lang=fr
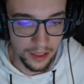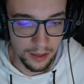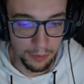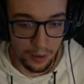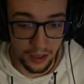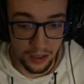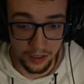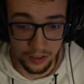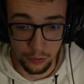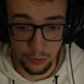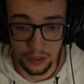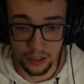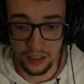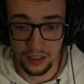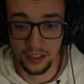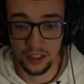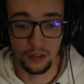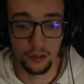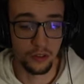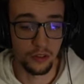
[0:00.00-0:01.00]
bah écoutez les
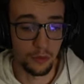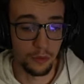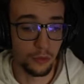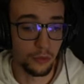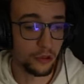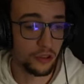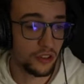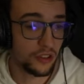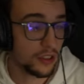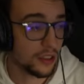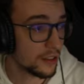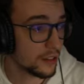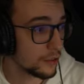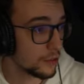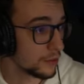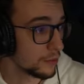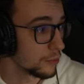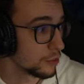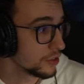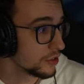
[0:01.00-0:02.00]
gars, deuxième multi, hein,
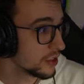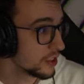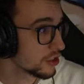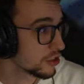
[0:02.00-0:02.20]
deuxième multi les